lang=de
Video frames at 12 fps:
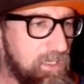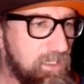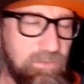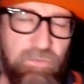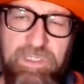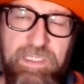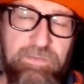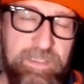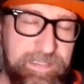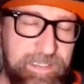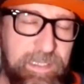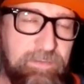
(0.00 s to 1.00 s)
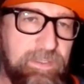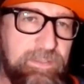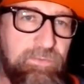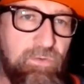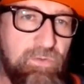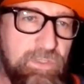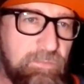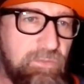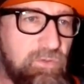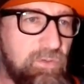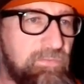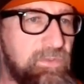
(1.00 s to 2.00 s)
Also musste was her, was für unsere
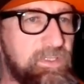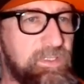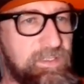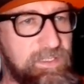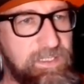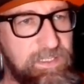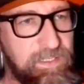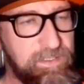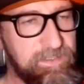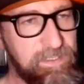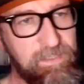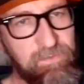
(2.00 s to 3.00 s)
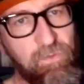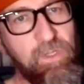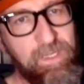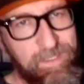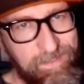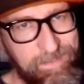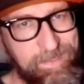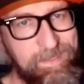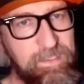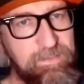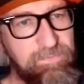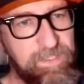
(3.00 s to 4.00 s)
Bedürfnisse das Richtige ist. Also
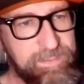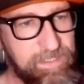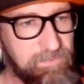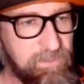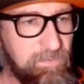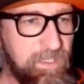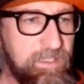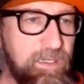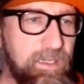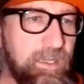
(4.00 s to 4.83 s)
ran ans Werk selbst gemacht.